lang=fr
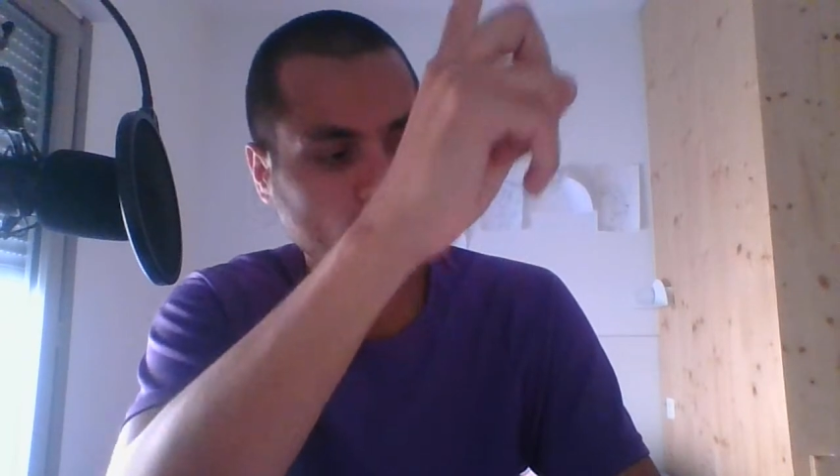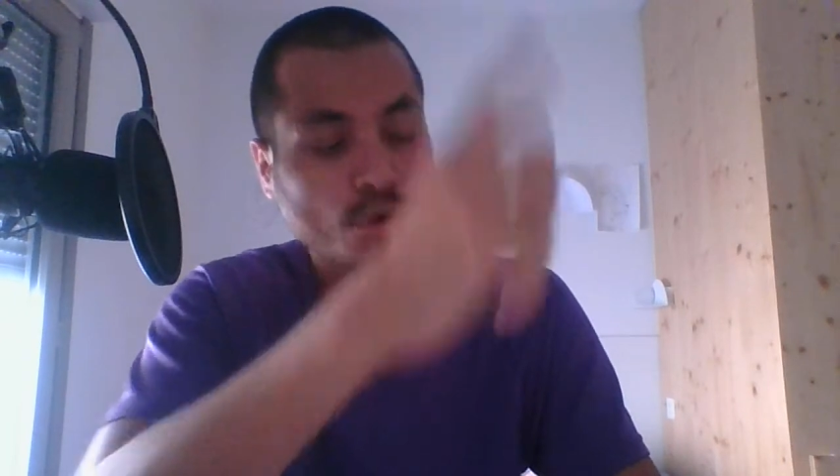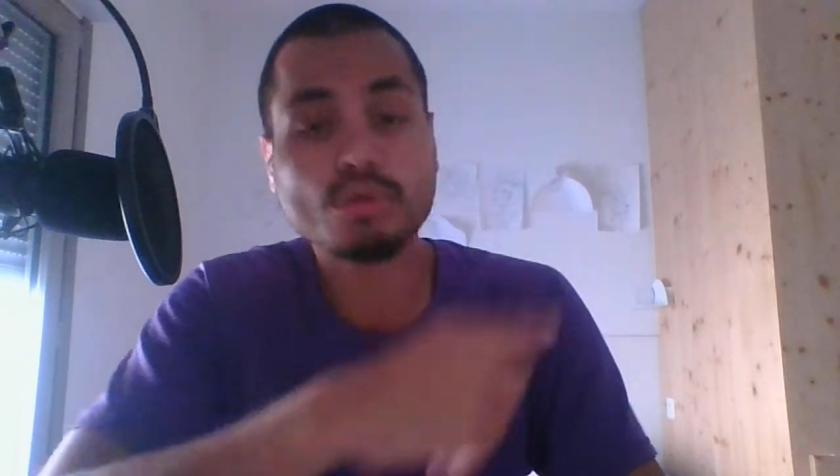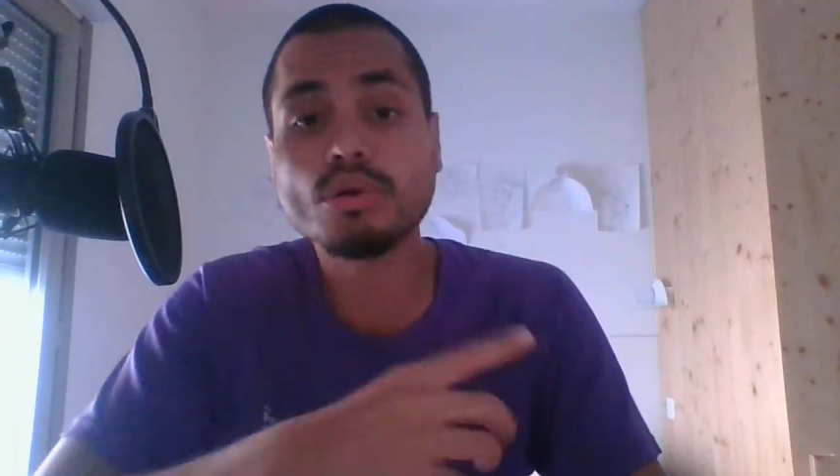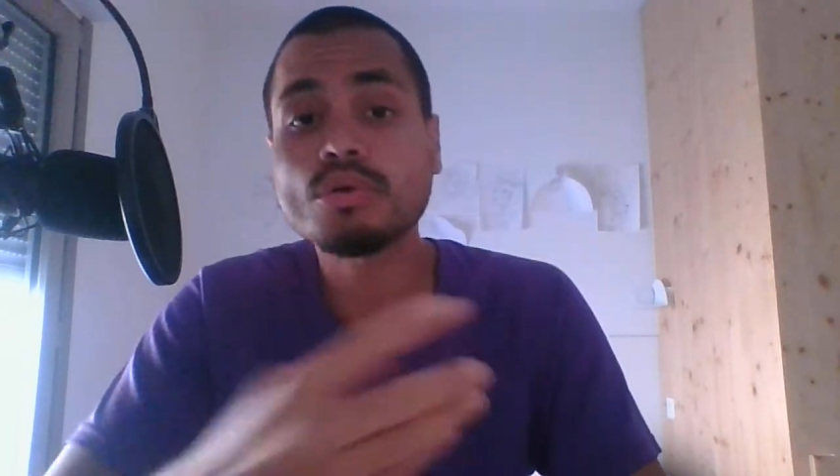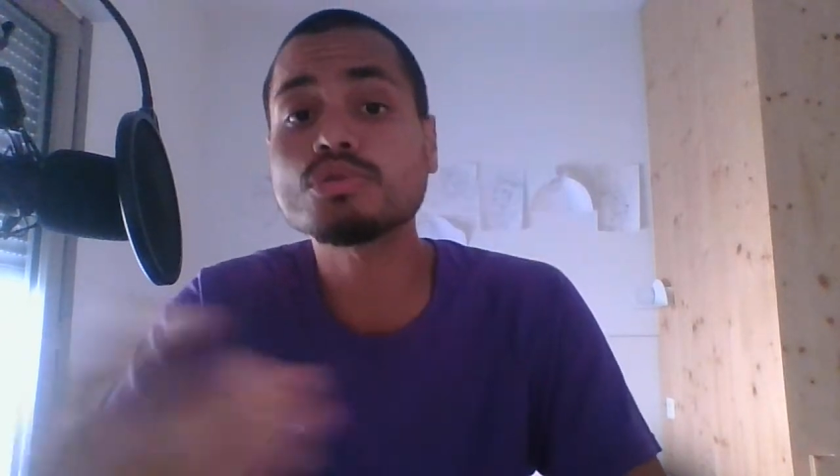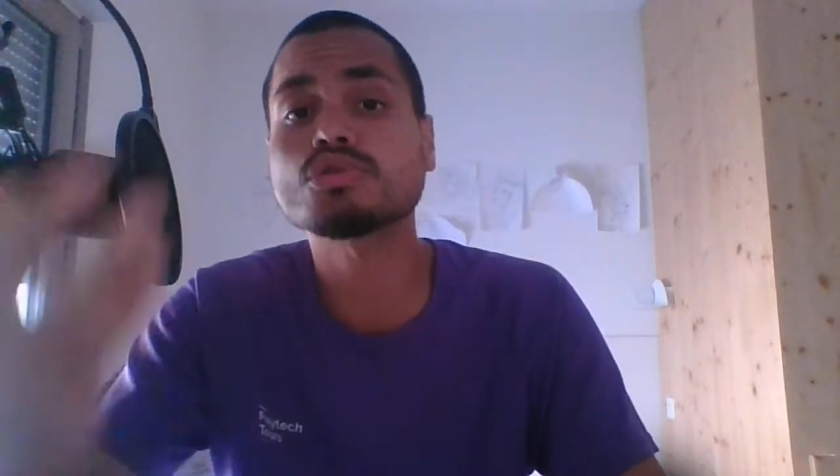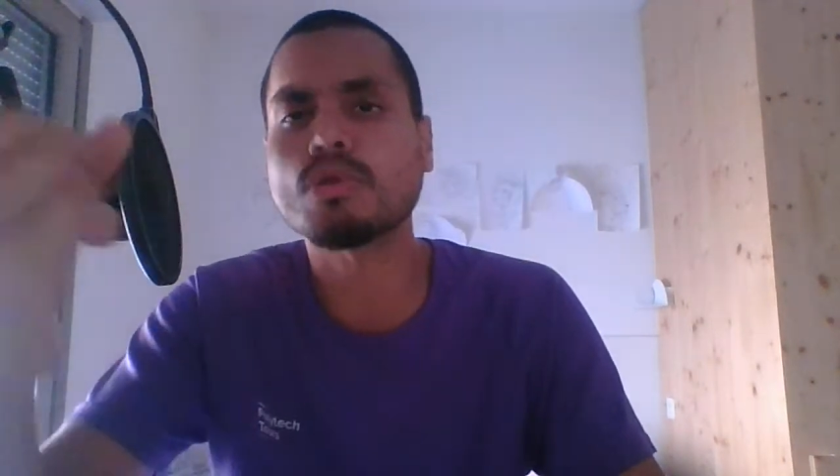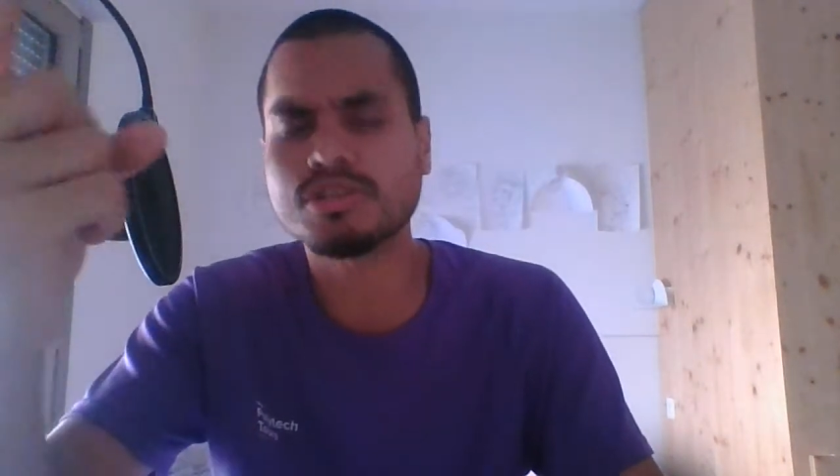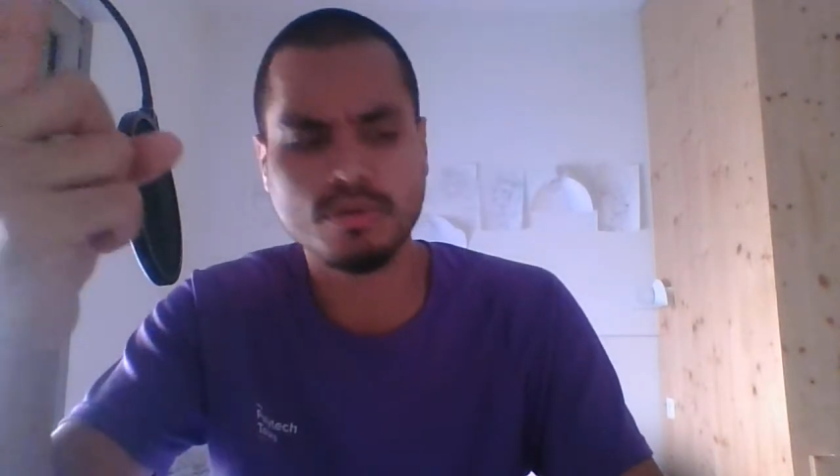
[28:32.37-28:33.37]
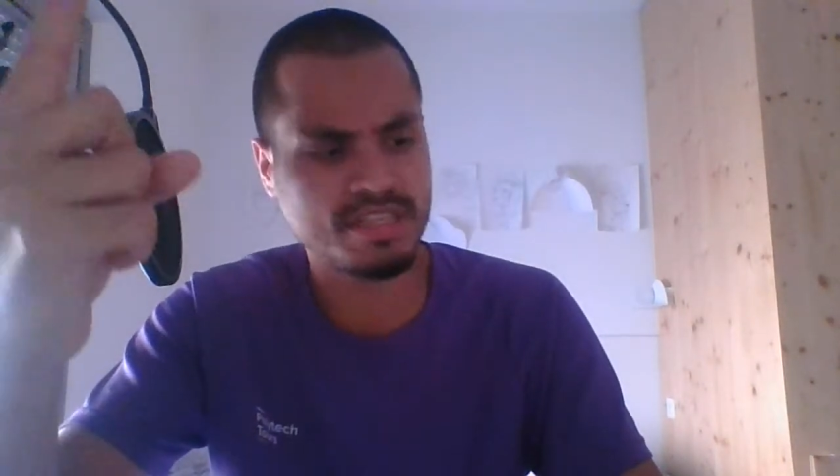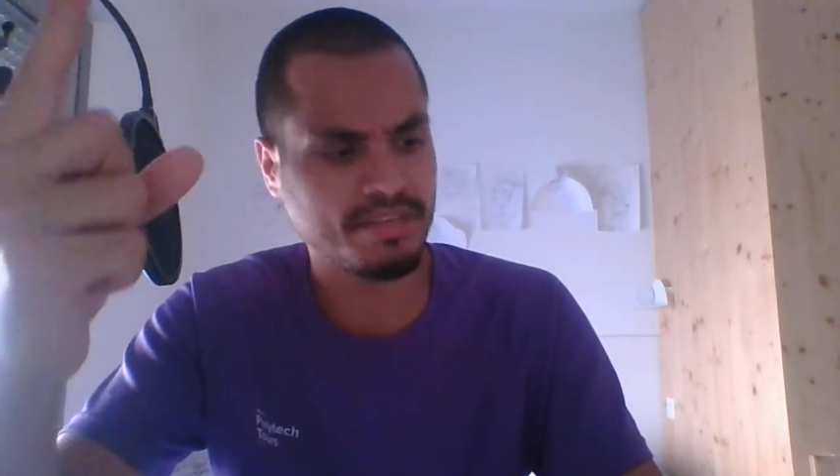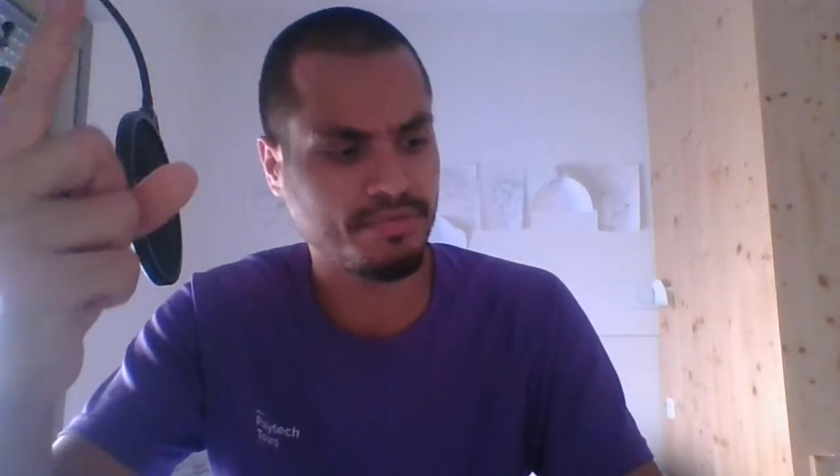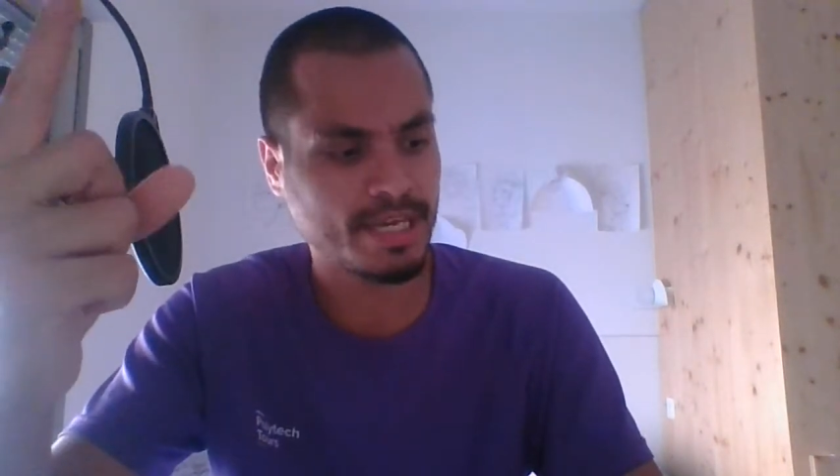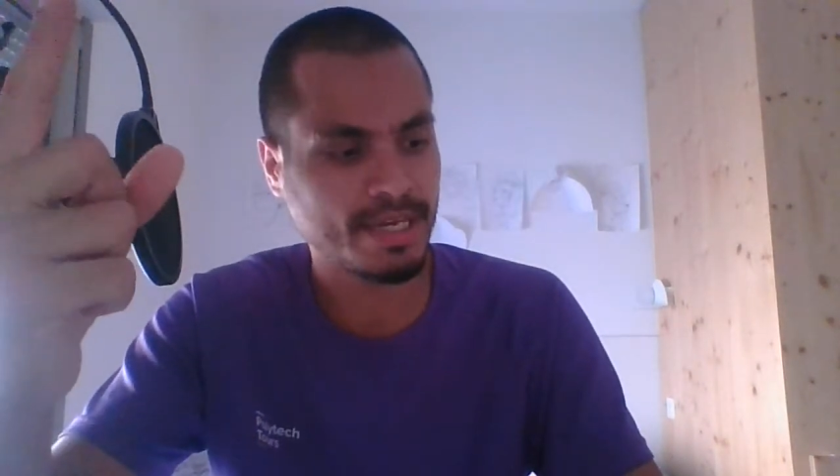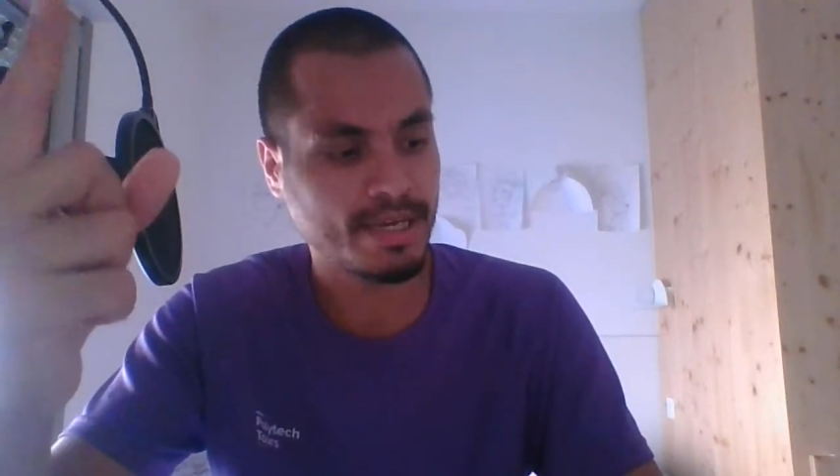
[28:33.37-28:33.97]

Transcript: que ton nom soit sanctifié,